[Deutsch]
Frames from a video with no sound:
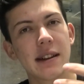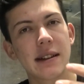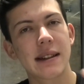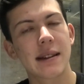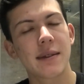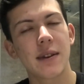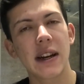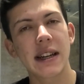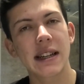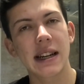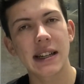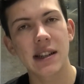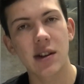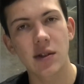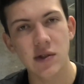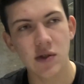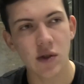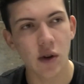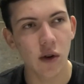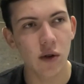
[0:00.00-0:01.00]
der 2.000,
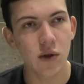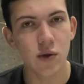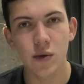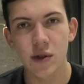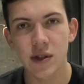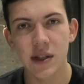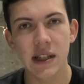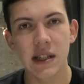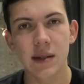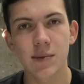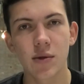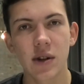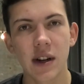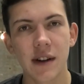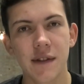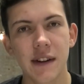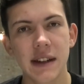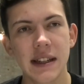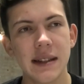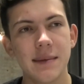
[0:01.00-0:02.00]
3.000 Euro durchschnittlich im
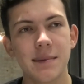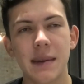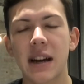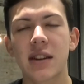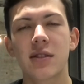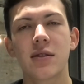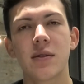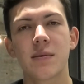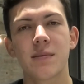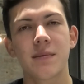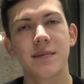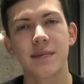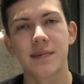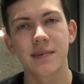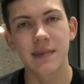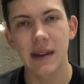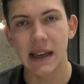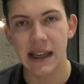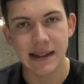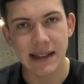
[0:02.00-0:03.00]
Monat verdient, macht
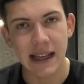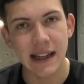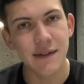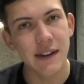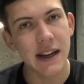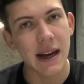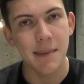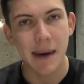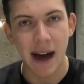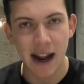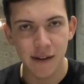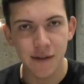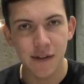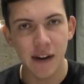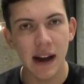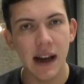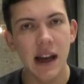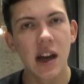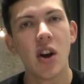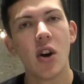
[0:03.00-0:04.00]
ist entweder am
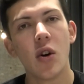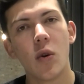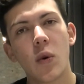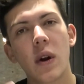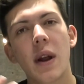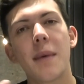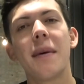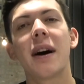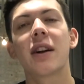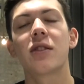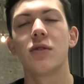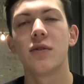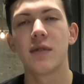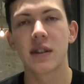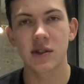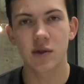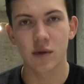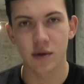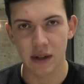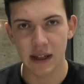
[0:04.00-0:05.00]
Anfang oder macht
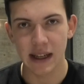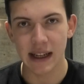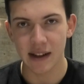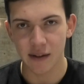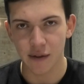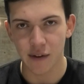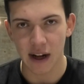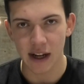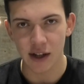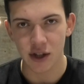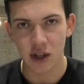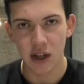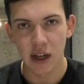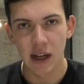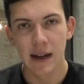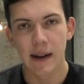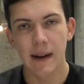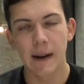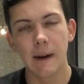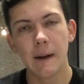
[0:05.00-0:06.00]
irgendwas grundlegend falsch.
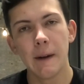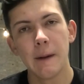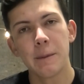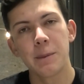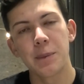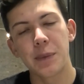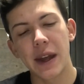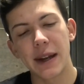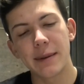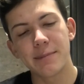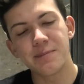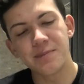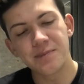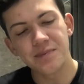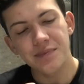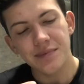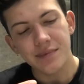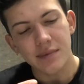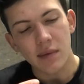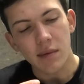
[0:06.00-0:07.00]
Ja?
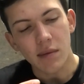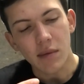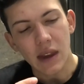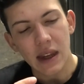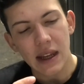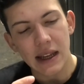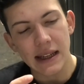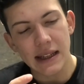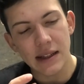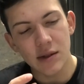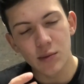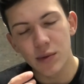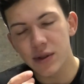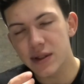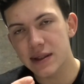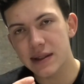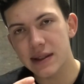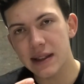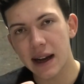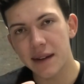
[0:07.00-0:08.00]
Denn du
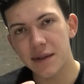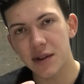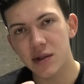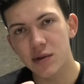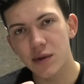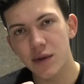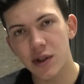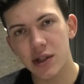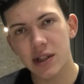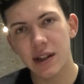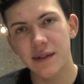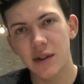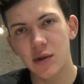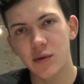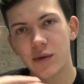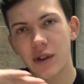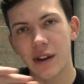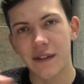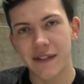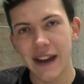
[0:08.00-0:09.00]
musst es ja einfach so vorstellen,
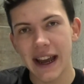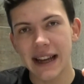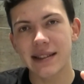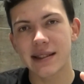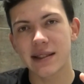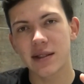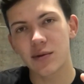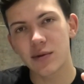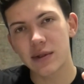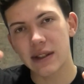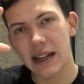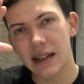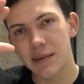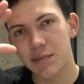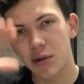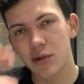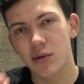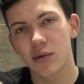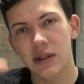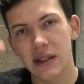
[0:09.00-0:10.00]
wenn du wächst und deine
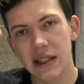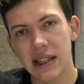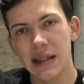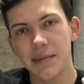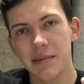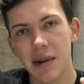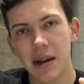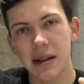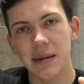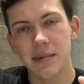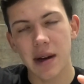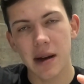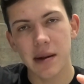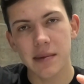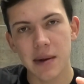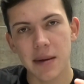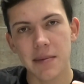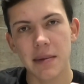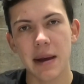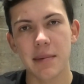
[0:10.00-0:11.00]
Produkte immer, immer,
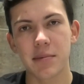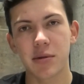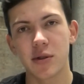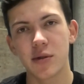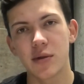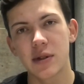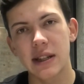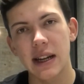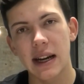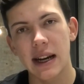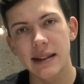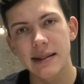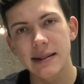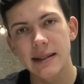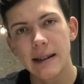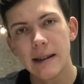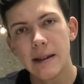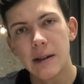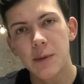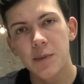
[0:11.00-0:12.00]
immer mehr Produkte
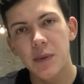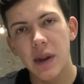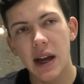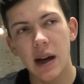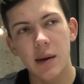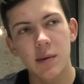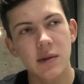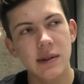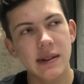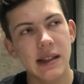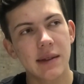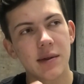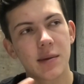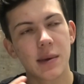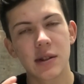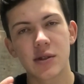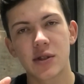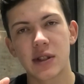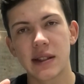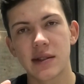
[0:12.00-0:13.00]
hast äh, und sagen wir
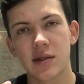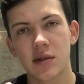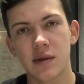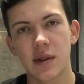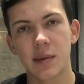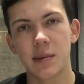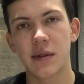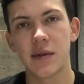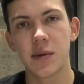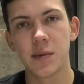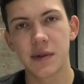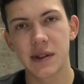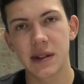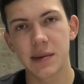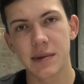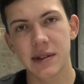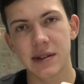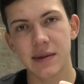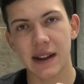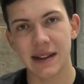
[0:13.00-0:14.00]
mal, du stehst irgendwann bei
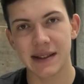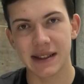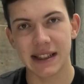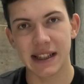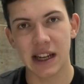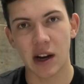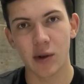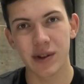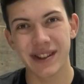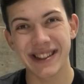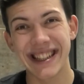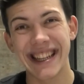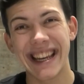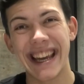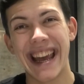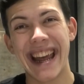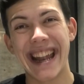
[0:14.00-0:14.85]
15.000 bis 20.000,